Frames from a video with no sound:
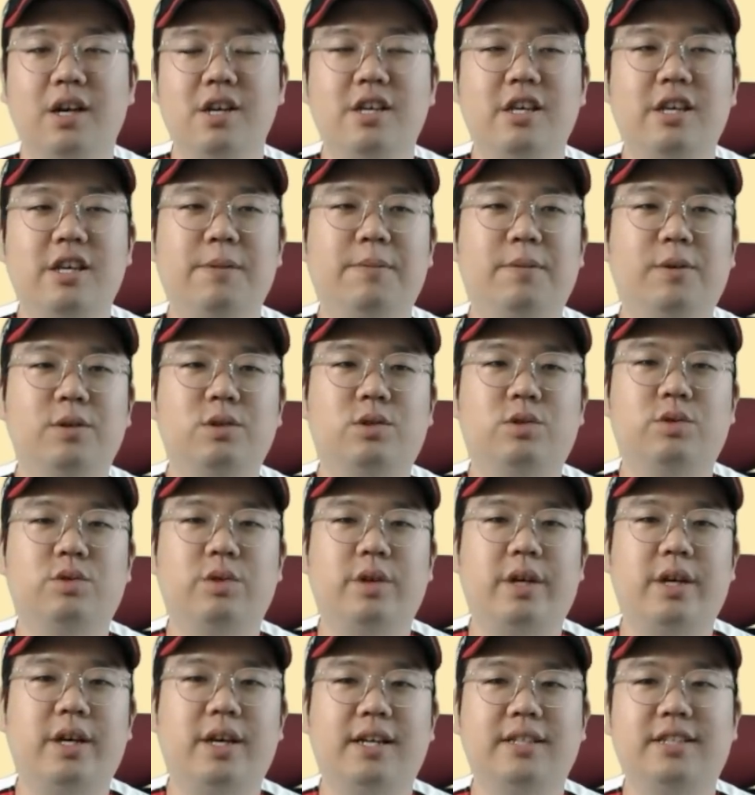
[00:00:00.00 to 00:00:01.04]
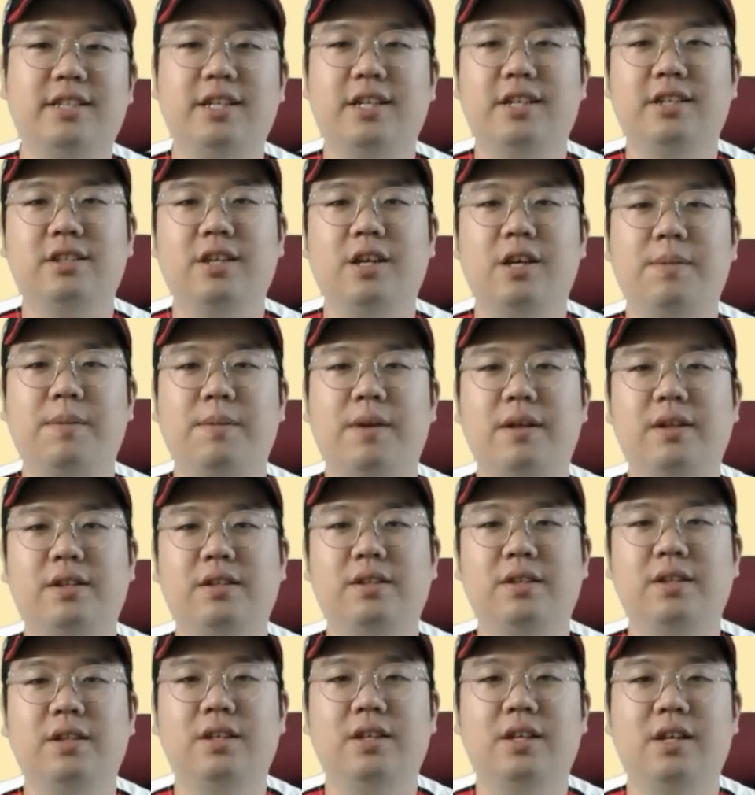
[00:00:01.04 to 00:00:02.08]
이번 주에 아시안게임
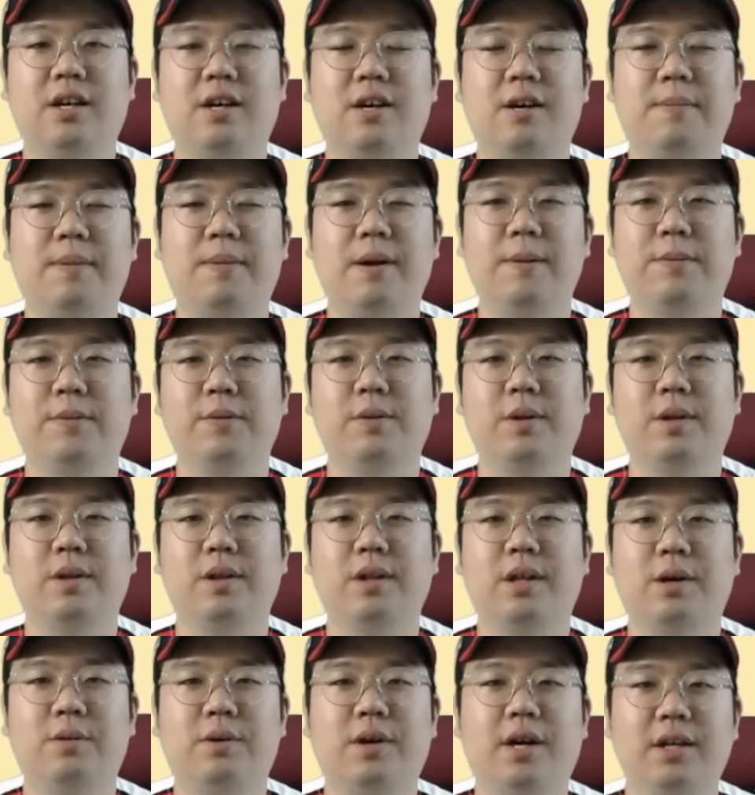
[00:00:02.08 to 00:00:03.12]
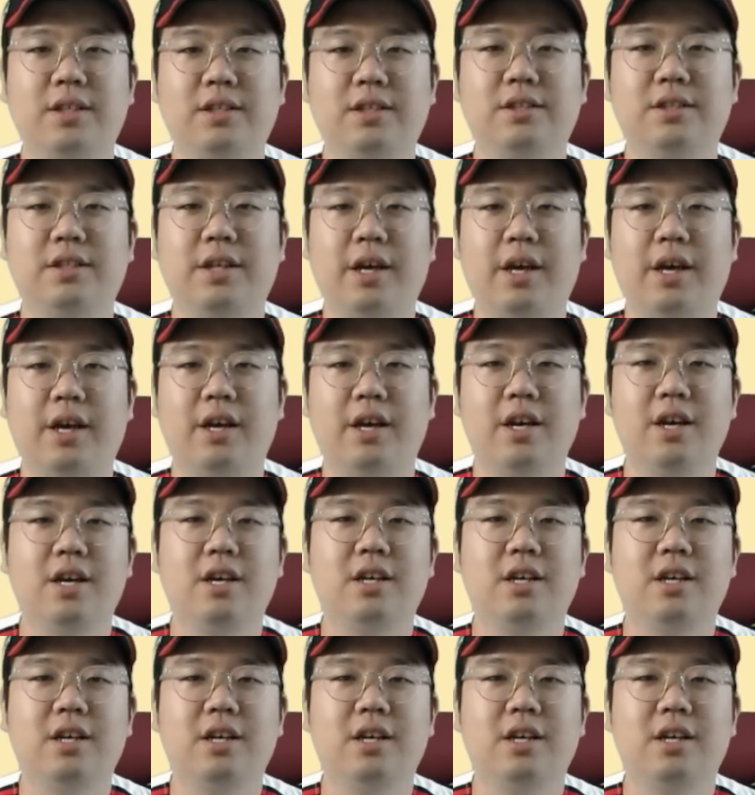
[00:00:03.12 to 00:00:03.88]
엔트리가 발표된다고 하는데,